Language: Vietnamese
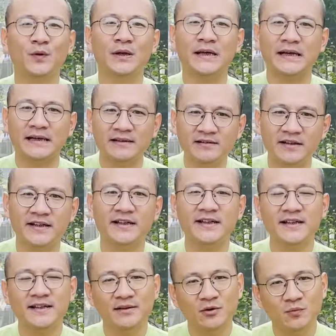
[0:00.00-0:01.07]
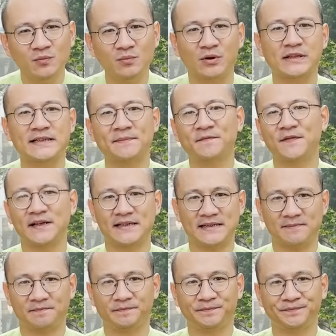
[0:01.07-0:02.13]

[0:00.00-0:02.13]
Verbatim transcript: để người kia đúng 100%.